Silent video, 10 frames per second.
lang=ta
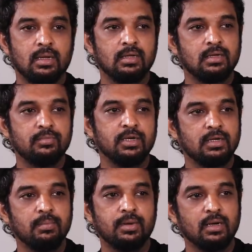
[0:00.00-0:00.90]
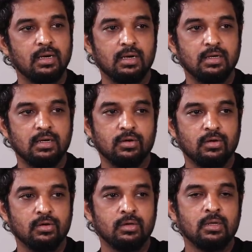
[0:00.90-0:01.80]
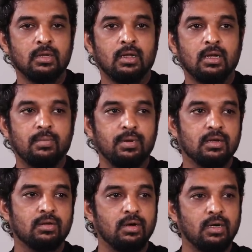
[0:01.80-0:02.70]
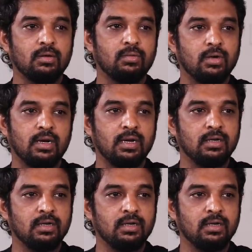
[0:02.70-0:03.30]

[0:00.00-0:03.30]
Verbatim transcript: அந்த சப்ஜெக்ட் தான் பண்ணலான்னு இருக்கோம் அப்படின்னு சொல்லிட்டு ஒரு